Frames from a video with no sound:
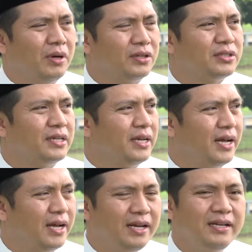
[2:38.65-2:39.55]
bank
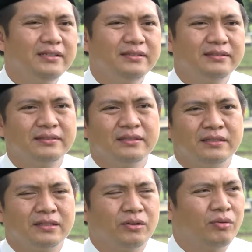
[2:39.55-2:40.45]
syariah,
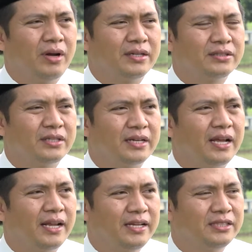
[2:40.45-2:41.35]
keuangan
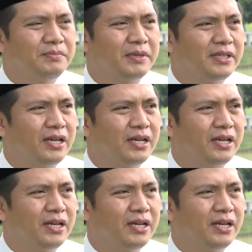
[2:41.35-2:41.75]
syariah lain seperti